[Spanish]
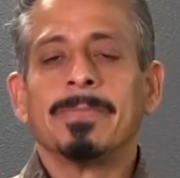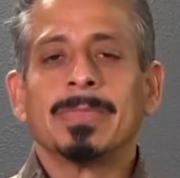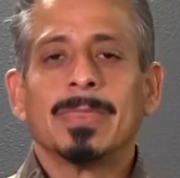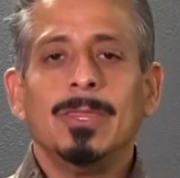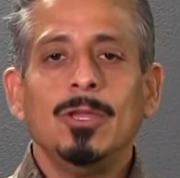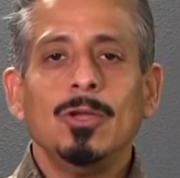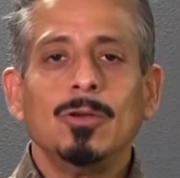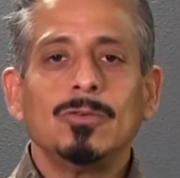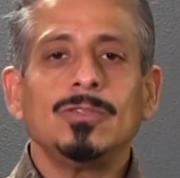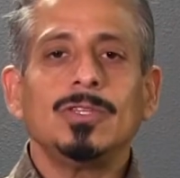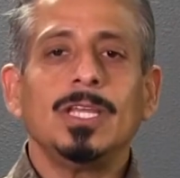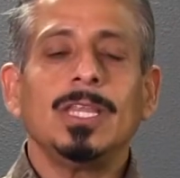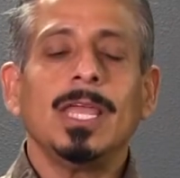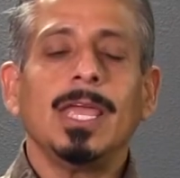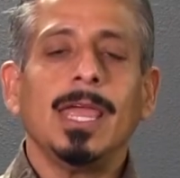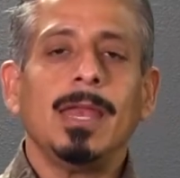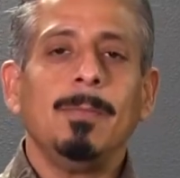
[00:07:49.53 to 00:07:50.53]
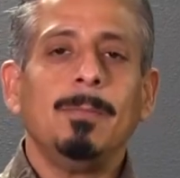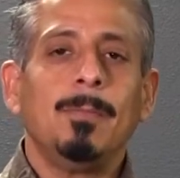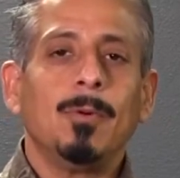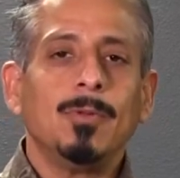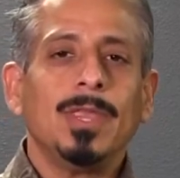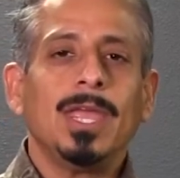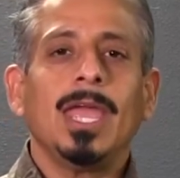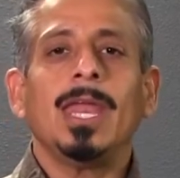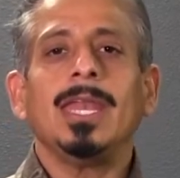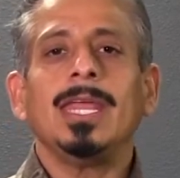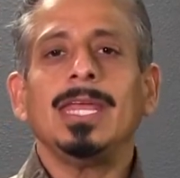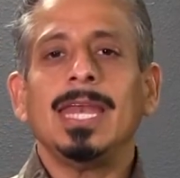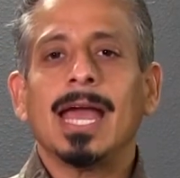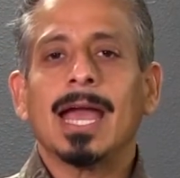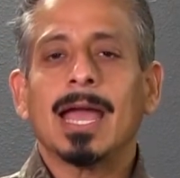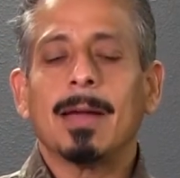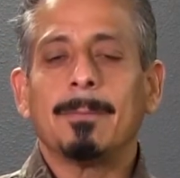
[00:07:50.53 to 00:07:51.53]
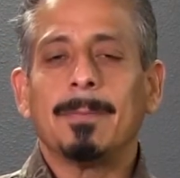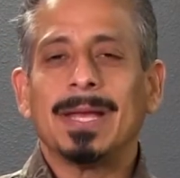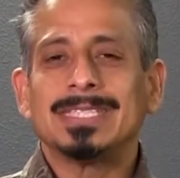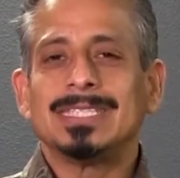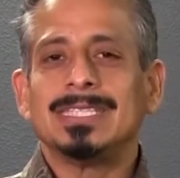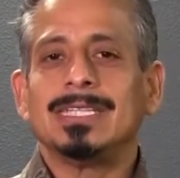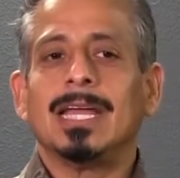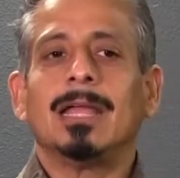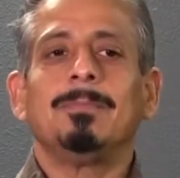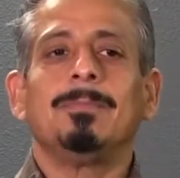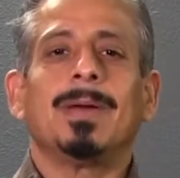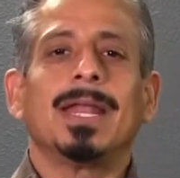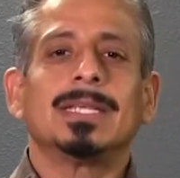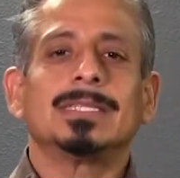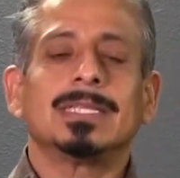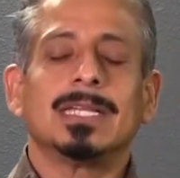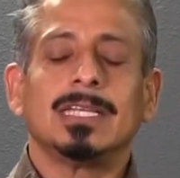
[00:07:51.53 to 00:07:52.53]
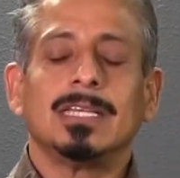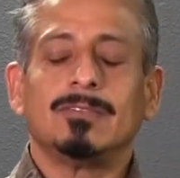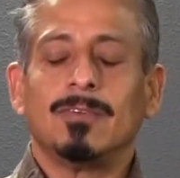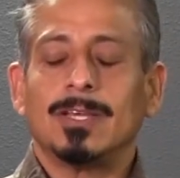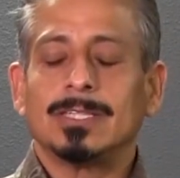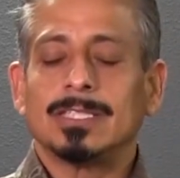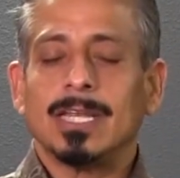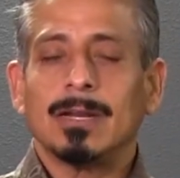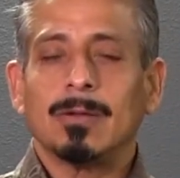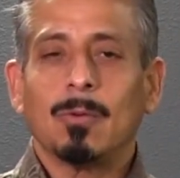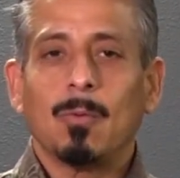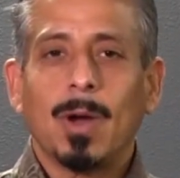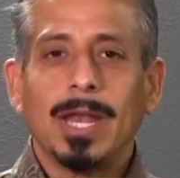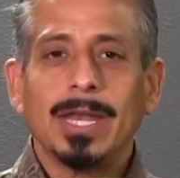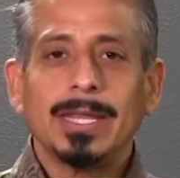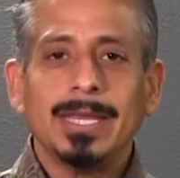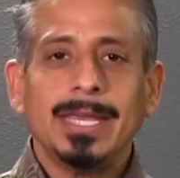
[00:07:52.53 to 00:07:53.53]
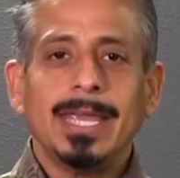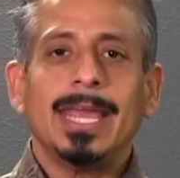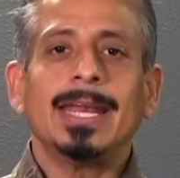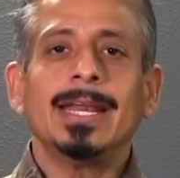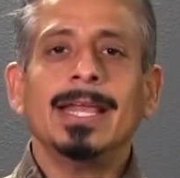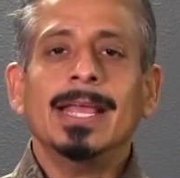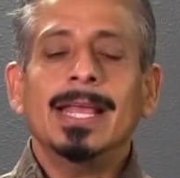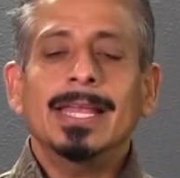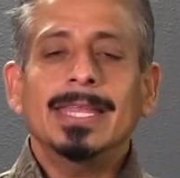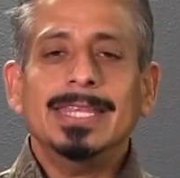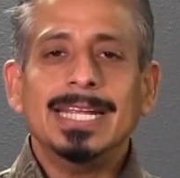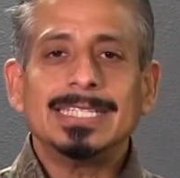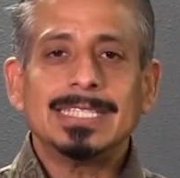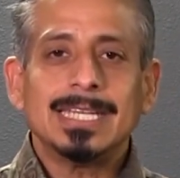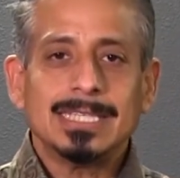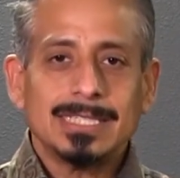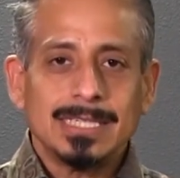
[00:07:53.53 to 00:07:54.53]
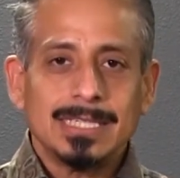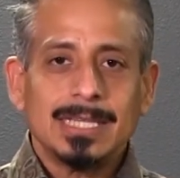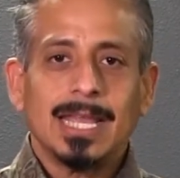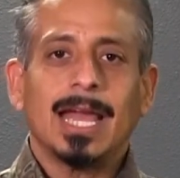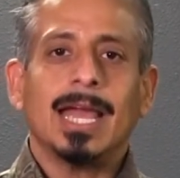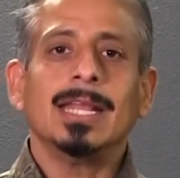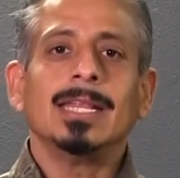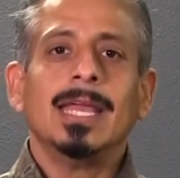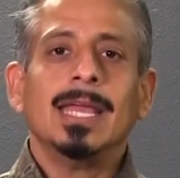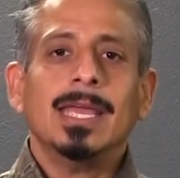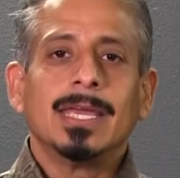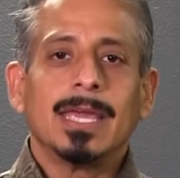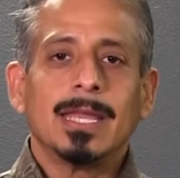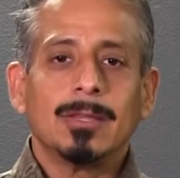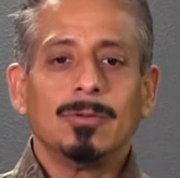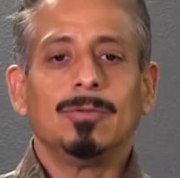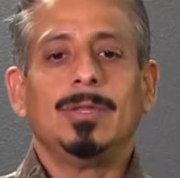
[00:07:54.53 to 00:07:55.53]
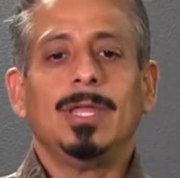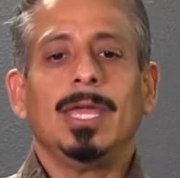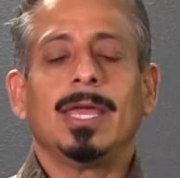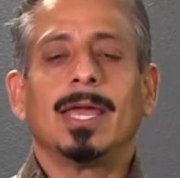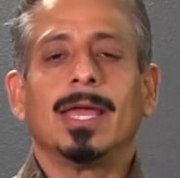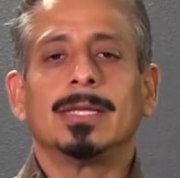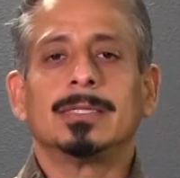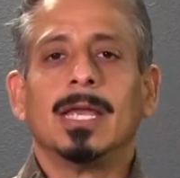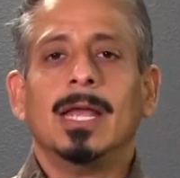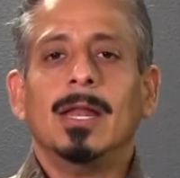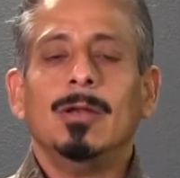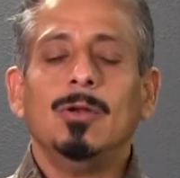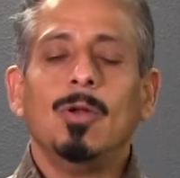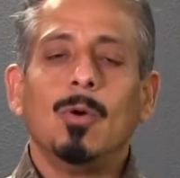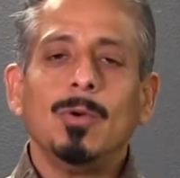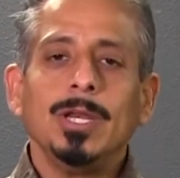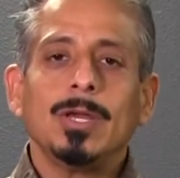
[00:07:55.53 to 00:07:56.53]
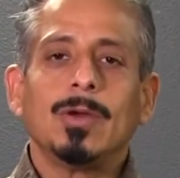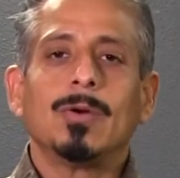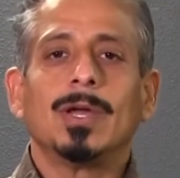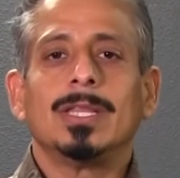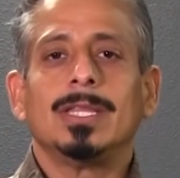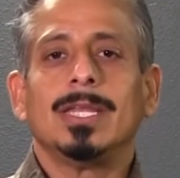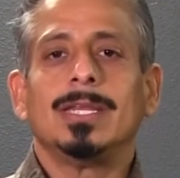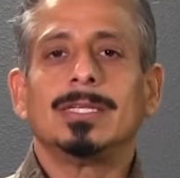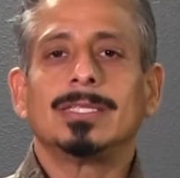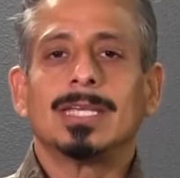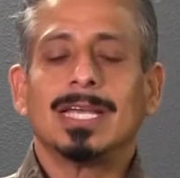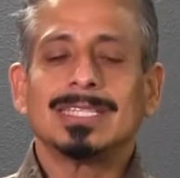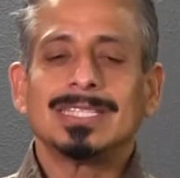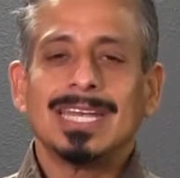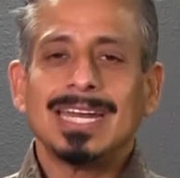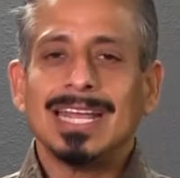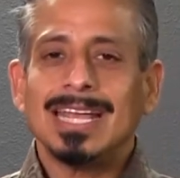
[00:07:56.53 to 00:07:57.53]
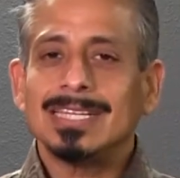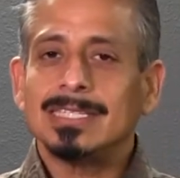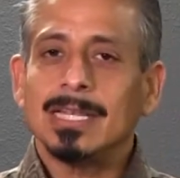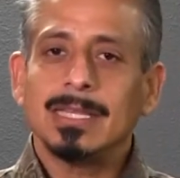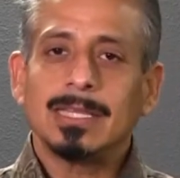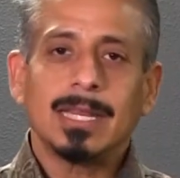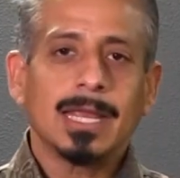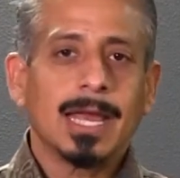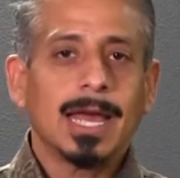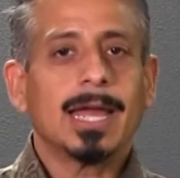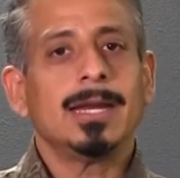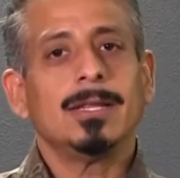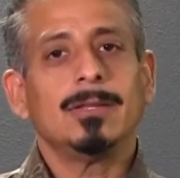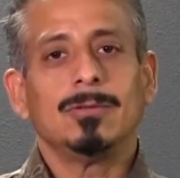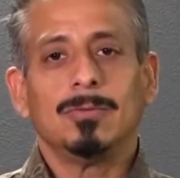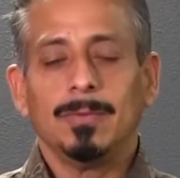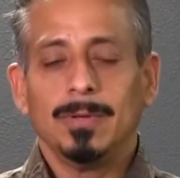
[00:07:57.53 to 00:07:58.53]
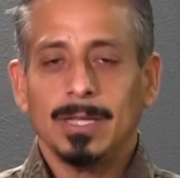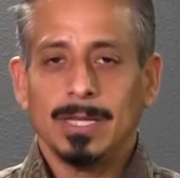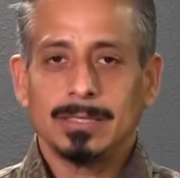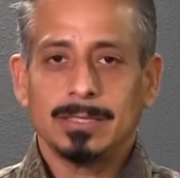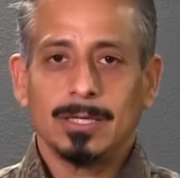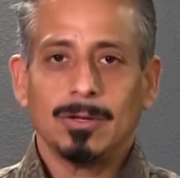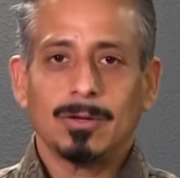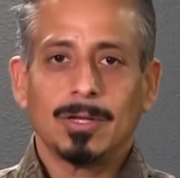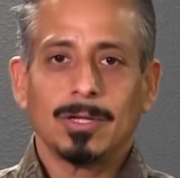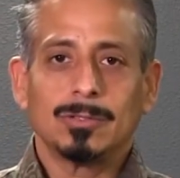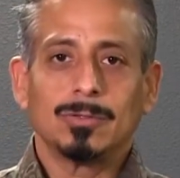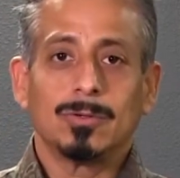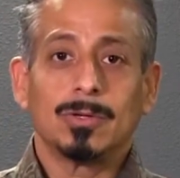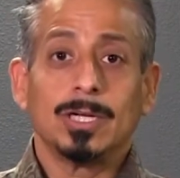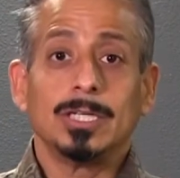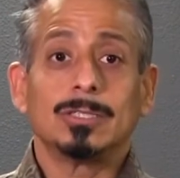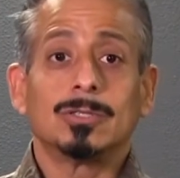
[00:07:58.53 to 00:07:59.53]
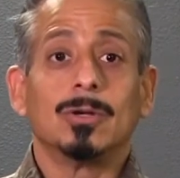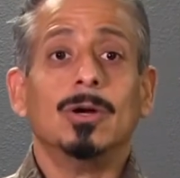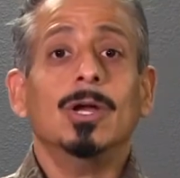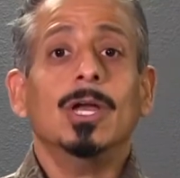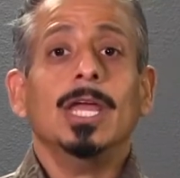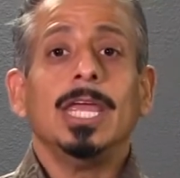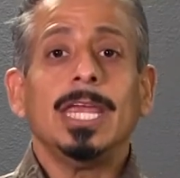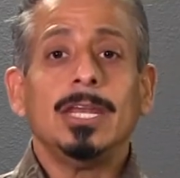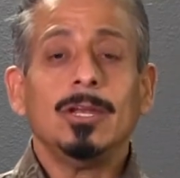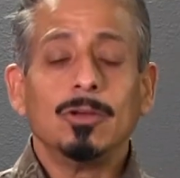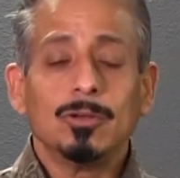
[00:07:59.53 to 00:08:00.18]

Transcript: Dios tiene el poder y la capacidad para satisfacer cualquier necesidad que tú tengas. Lo único que tienes que hacer es entregarle tu vida al Señor Jesucristo y